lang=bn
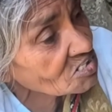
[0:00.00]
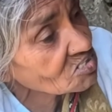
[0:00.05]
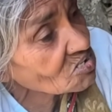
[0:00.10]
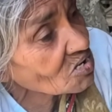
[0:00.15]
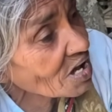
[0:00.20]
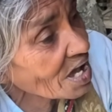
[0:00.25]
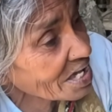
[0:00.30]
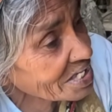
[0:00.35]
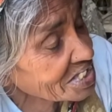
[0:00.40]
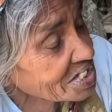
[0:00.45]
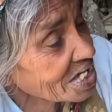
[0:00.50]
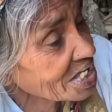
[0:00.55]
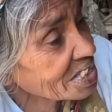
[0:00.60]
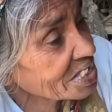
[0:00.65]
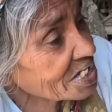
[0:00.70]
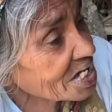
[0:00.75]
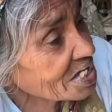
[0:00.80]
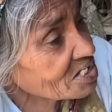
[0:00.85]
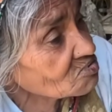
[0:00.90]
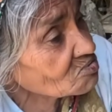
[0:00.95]
এটা আজকাল
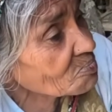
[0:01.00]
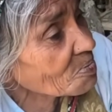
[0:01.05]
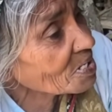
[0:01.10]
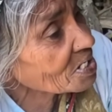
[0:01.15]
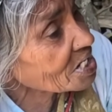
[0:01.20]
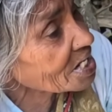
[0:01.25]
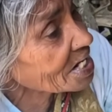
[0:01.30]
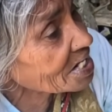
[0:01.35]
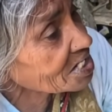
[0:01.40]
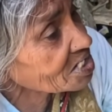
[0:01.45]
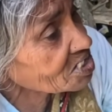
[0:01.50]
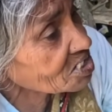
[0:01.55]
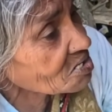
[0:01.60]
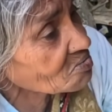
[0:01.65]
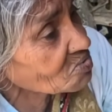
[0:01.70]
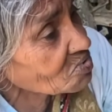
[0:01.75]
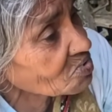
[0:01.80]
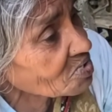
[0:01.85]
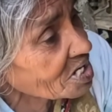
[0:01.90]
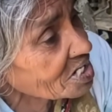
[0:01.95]
নিয়ে আনি ফের কালকে
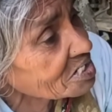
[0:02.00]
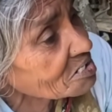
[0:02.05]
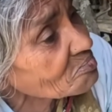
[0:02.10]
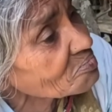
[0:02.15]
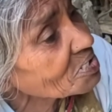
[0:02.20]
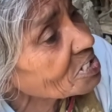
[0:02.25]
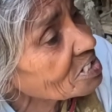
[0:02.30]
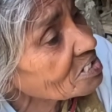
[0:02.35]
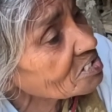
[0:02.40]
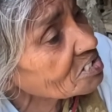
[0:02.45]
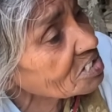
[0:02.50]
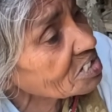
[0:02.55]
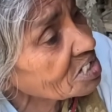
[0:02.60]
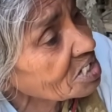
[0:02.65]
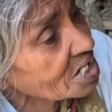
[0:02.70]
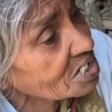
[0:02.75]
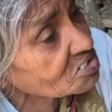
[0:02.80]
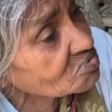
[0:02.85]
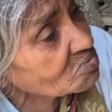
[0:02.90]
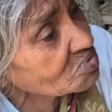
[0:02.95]
যাব কালকে ফের
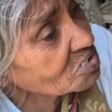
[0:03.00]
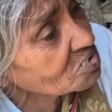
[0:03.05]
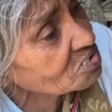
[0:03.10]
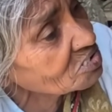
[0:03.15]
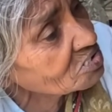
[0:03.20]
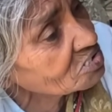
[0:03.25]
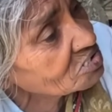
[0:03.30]
নিয়ে আসবো